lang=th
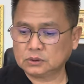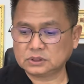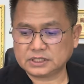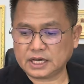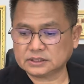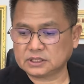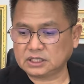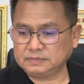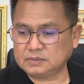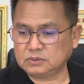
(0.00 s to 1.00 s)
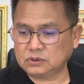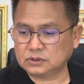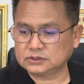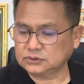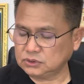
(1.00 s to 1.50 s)
คนใช้อักษรที่เป็นมงค
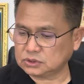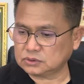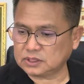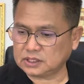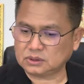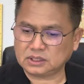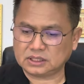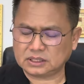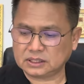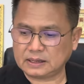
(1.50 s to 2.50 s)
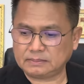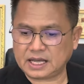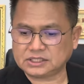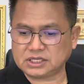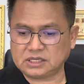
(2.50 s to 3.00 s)
ลสูงสุดตัวใดตัวหนึ่งนำห
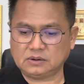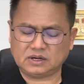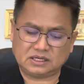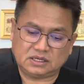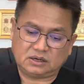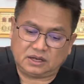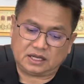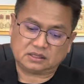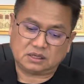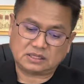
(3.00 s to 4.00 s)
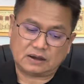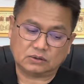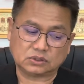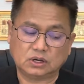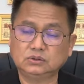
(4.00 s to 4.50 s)
น้าเช่นเดียวกัน คือดอเด็กตอเต่า
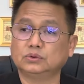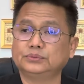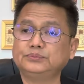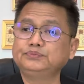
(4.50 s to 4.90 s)
ทอถุง